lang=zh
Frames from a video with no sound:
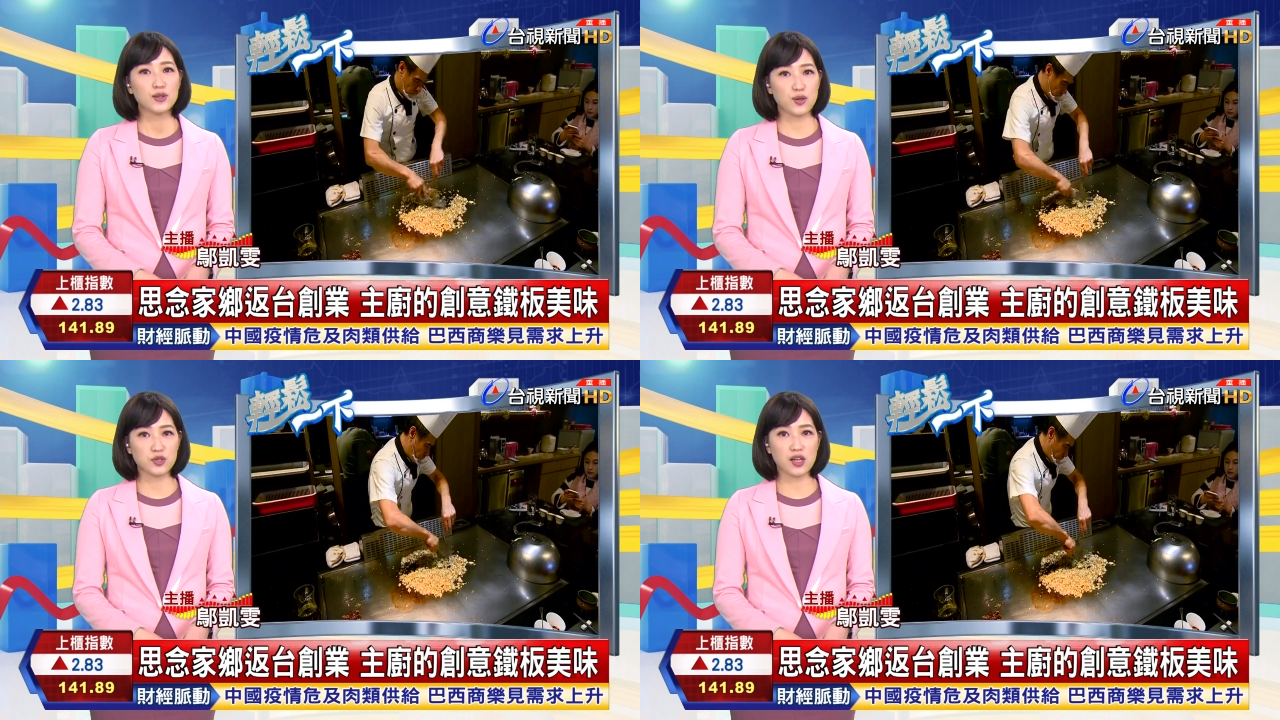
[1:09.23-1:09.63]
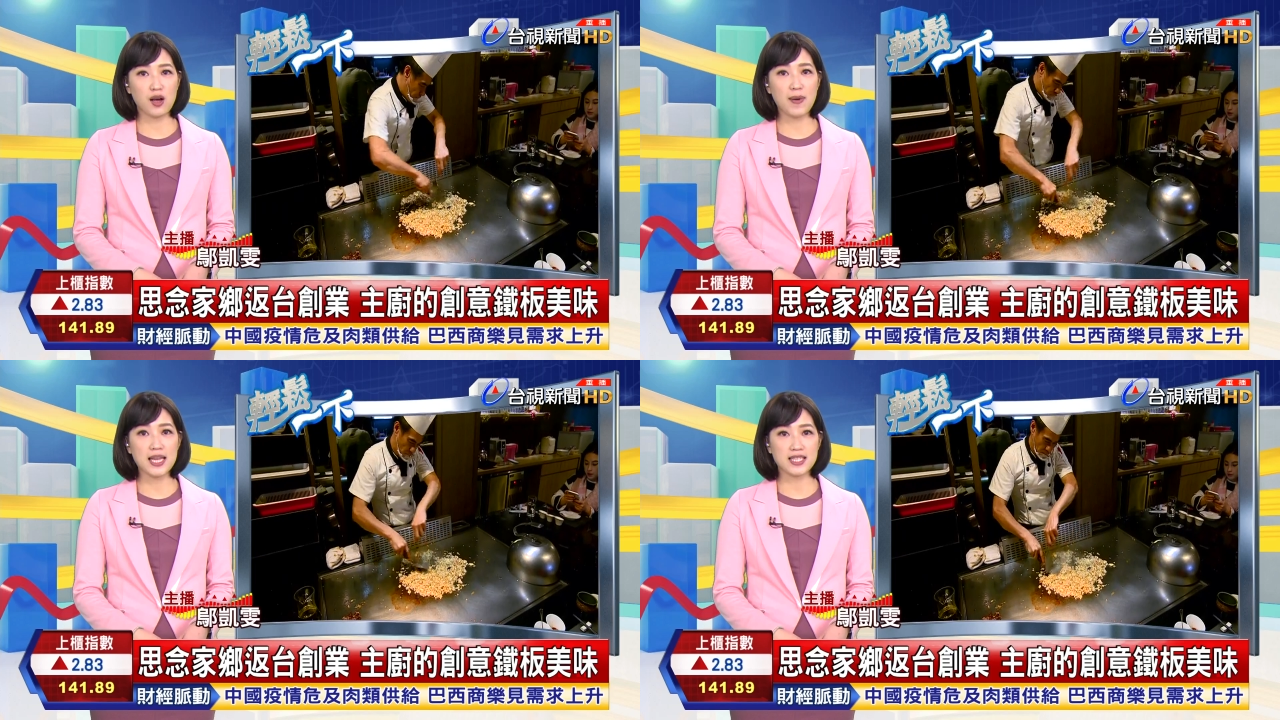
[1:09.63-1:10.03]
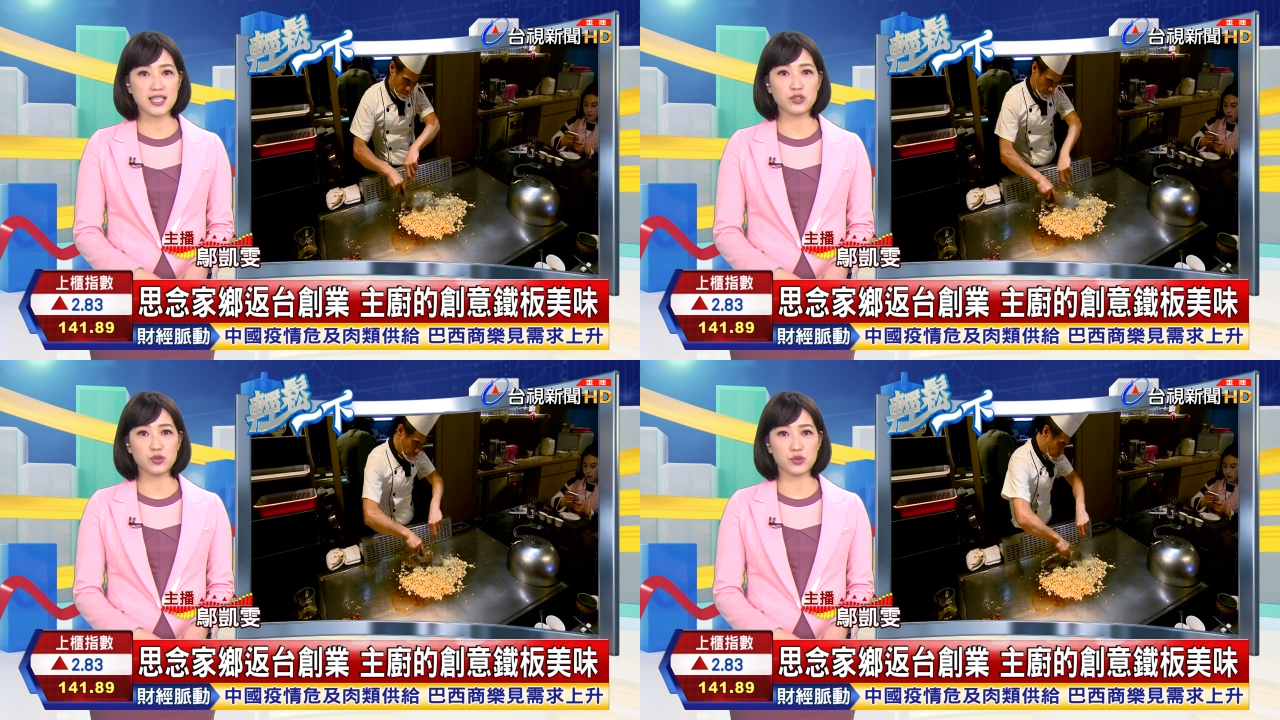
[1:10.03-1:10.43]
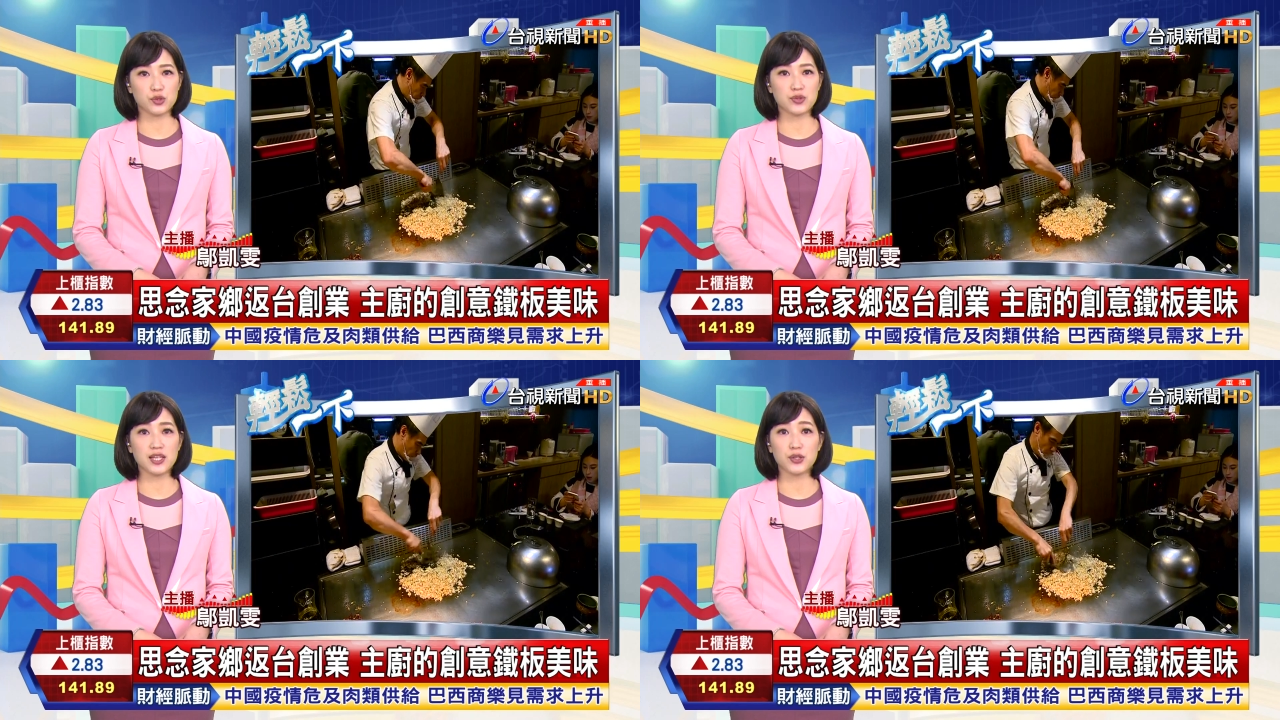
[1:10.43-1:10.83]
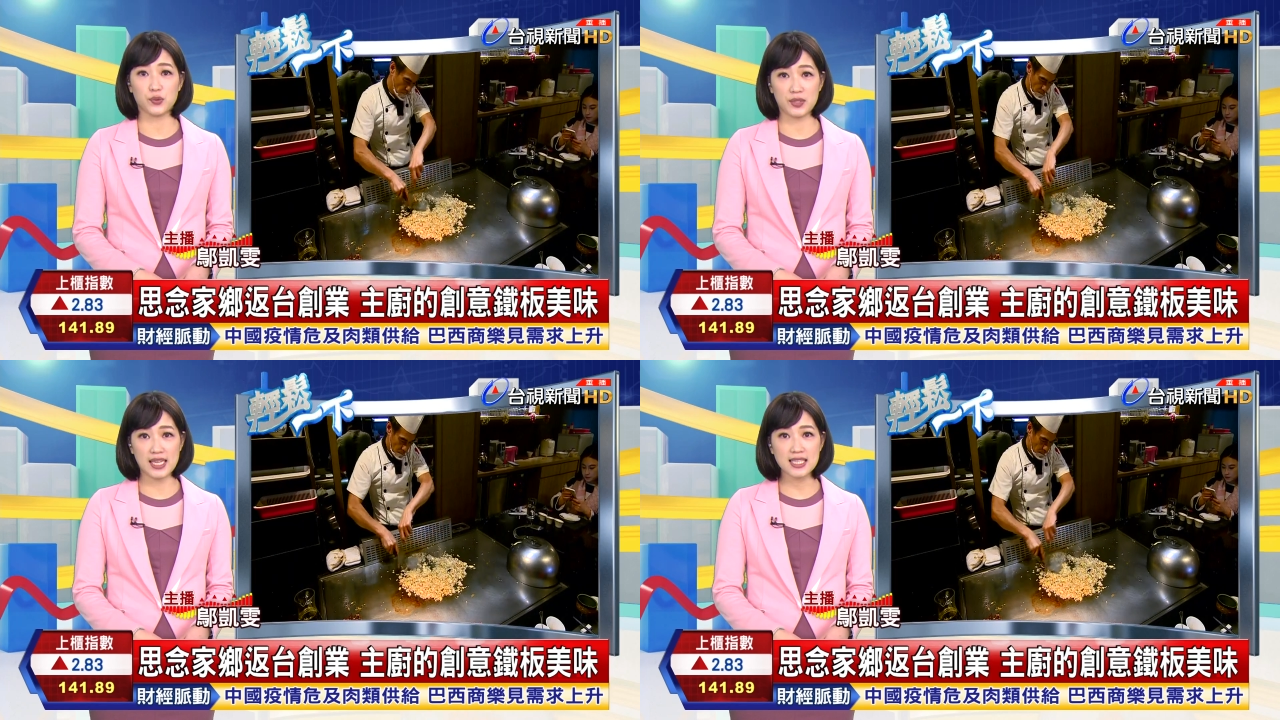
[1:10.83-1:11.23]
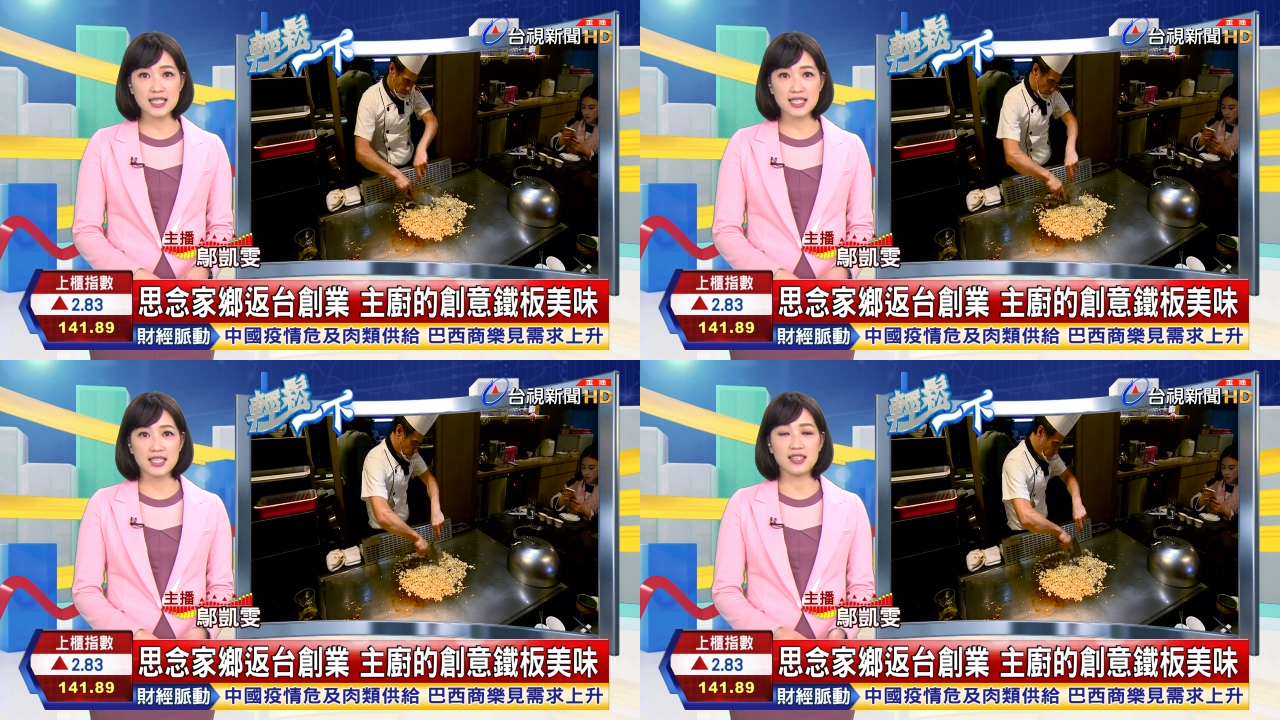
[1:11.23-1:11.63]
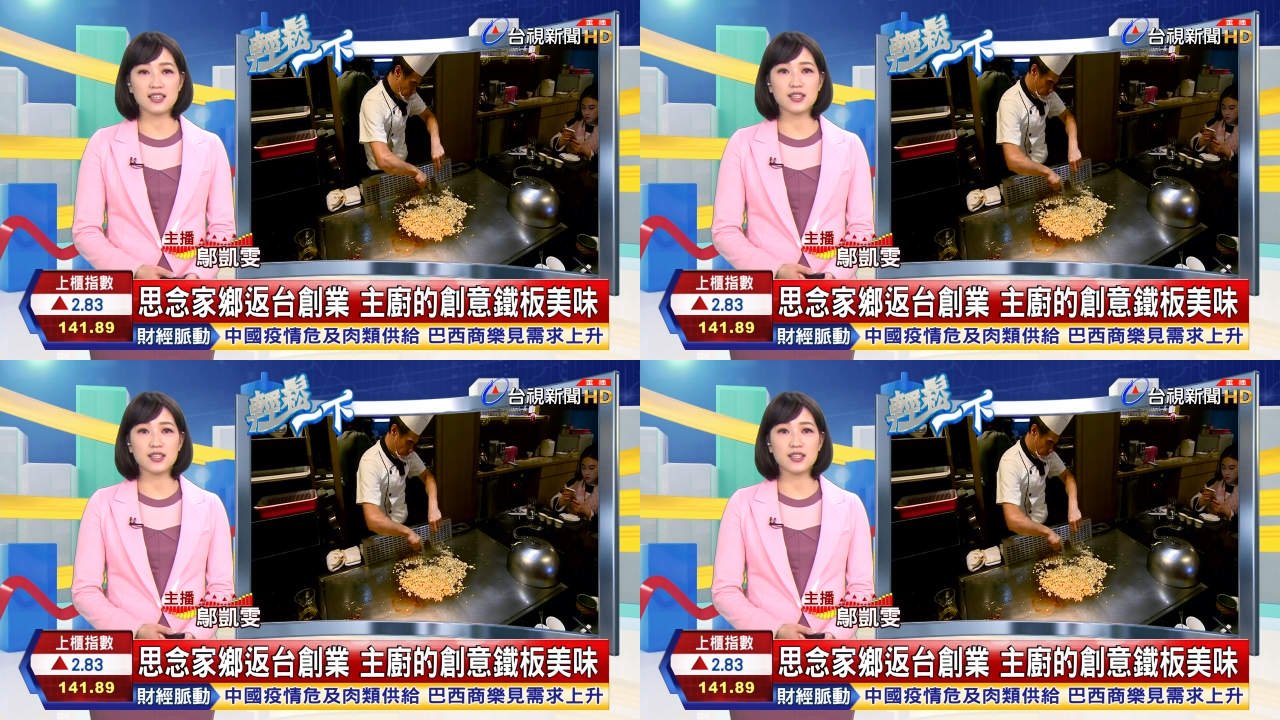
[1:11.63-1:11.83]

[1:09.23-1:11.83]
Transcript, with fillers: 都是老板兼主厨的涂天琪